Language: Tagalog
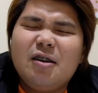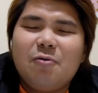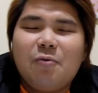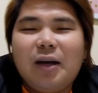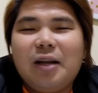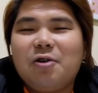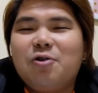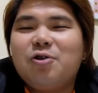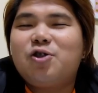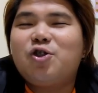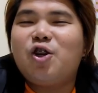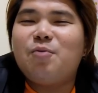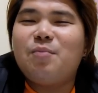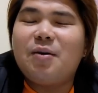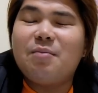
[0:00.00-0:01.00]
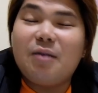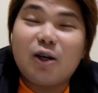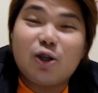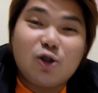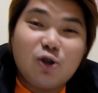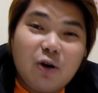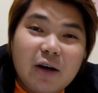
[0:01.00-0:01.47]
well, gusto namang
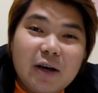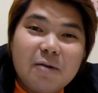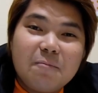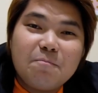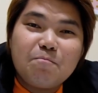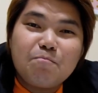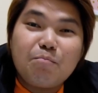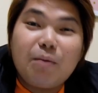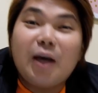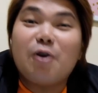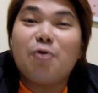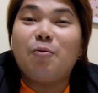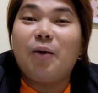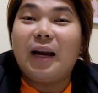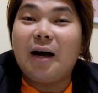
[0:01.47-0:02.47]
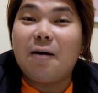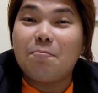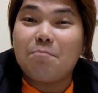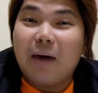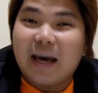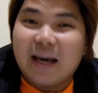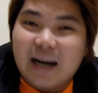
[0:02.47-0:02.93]
mag-join pero
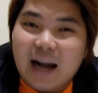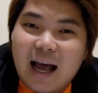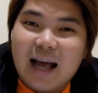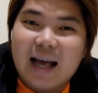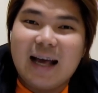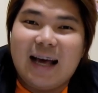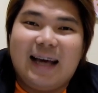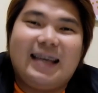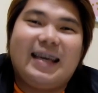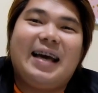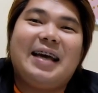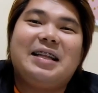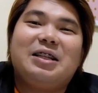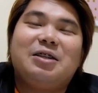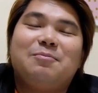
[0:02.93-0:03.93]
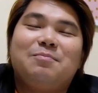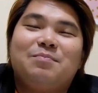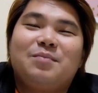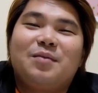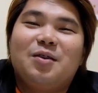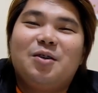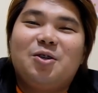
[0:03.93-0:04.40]
walang pera. Ayan.
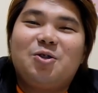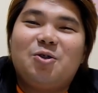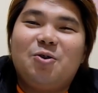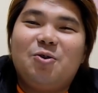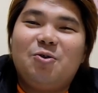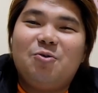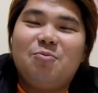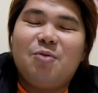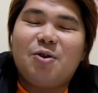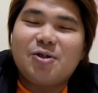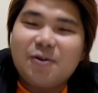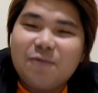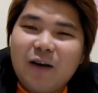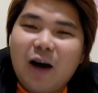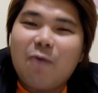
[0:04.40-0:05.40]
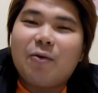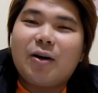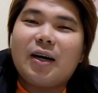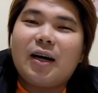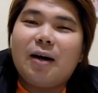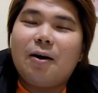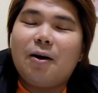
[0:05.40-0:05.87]
So, most of
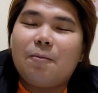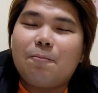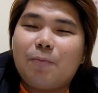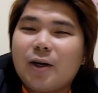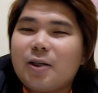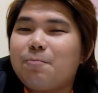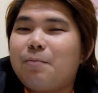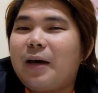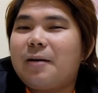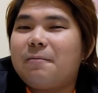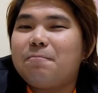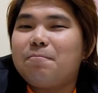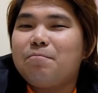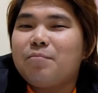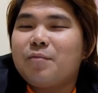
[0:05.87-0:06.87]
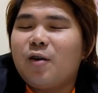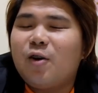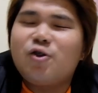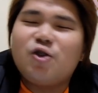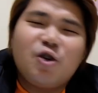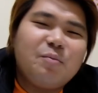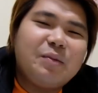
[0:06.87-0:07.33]
our uh, prospect,
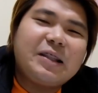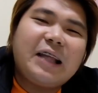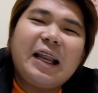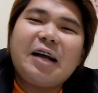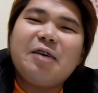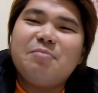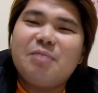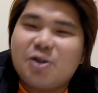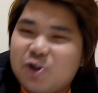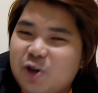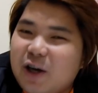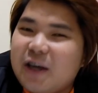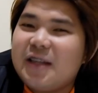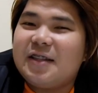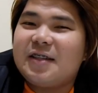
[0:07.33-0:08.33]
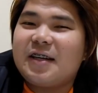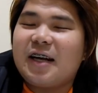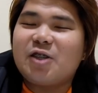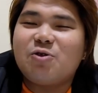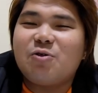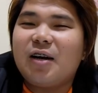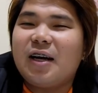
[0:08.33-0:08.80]
gusto naman talaga mag-join.
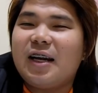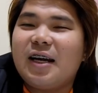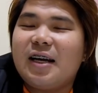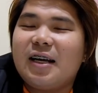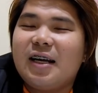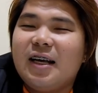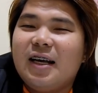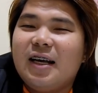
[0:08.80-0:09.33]
Kaso nga lang,